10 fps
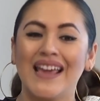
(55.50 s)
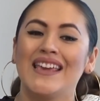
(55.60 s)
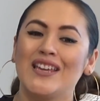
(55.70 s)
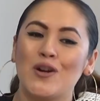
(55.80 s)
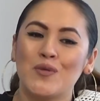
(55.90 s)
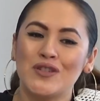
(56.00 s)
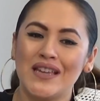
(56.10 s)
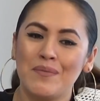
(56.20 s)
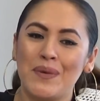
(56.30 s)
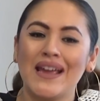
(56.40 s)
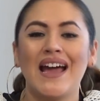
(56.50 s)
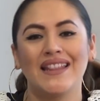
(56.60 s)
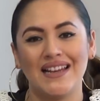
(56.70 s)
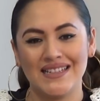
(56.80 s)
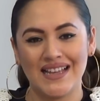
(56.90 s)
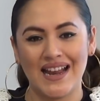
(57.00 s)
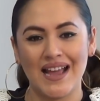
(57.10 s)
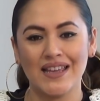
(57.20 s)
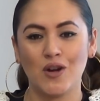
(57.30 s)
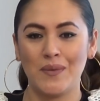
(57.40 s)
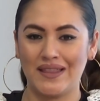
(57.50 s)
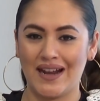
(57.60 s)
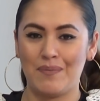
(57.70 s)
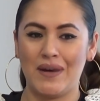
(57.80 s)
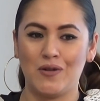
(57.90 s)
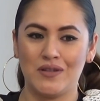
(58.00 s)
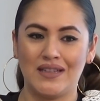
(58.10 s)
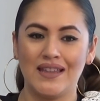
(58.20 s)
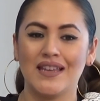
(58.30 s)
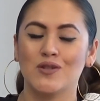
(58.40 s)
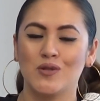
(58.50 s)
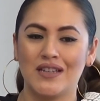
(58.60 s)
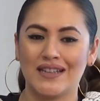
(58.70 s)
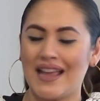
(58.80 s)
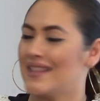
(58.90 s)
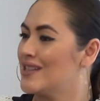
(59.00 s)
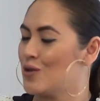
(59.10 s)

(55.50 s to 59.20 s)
Y como siempre, analizará y comentará para usted Jesús Hernández,